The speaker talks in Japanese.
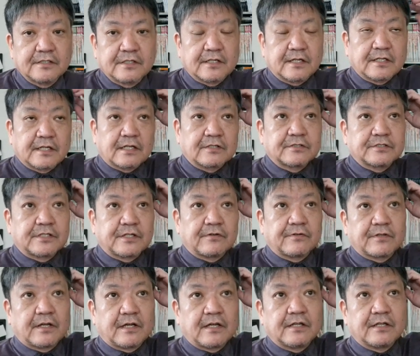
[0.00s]
サカキャッツで
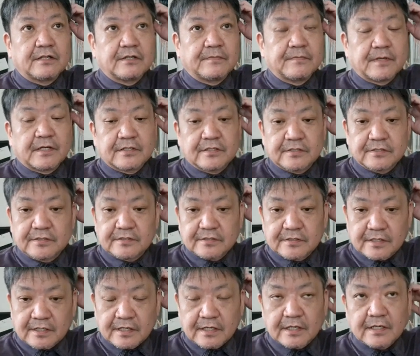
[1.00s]
ございます。
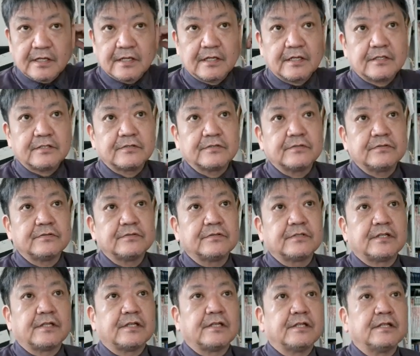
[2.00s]
えー、10
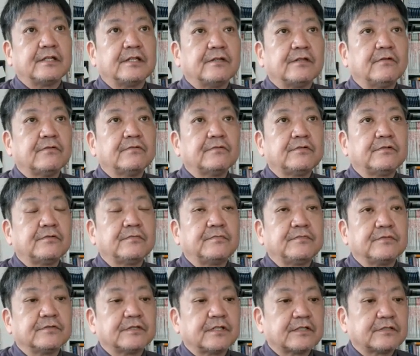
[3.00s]
時40
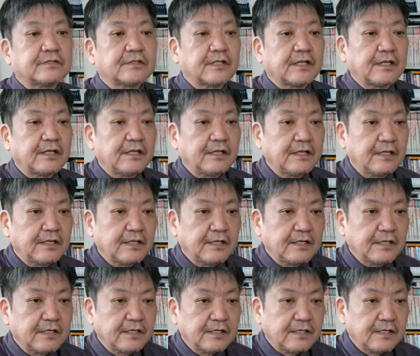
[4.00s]
分ですね。
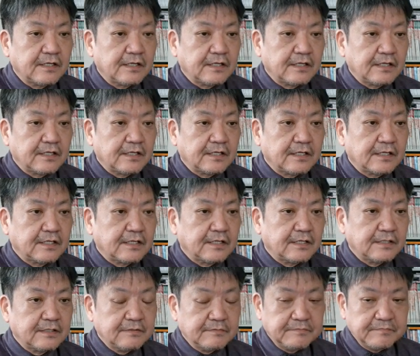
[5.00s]

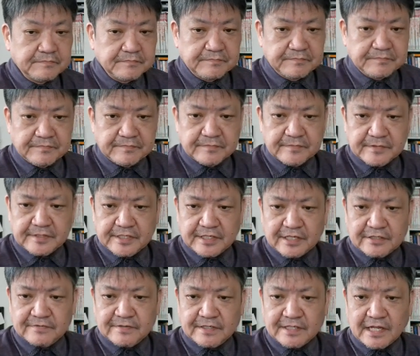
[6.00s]
えー、4
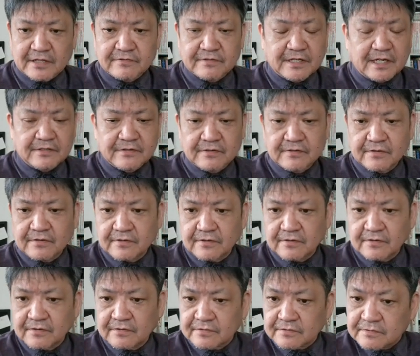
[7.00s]
月は7日の、
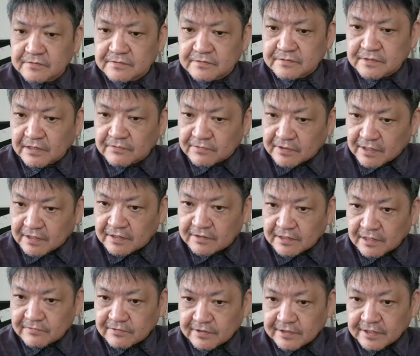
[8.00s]
お7日、
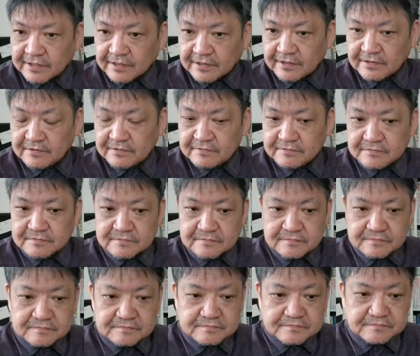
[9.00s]
7日でいいかな
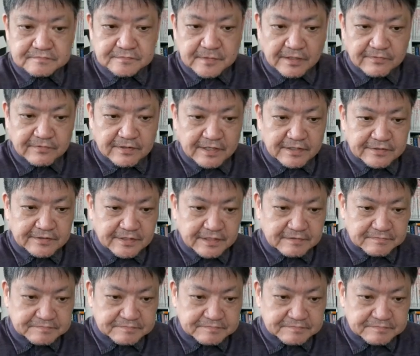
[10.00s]
うん、7日ですね。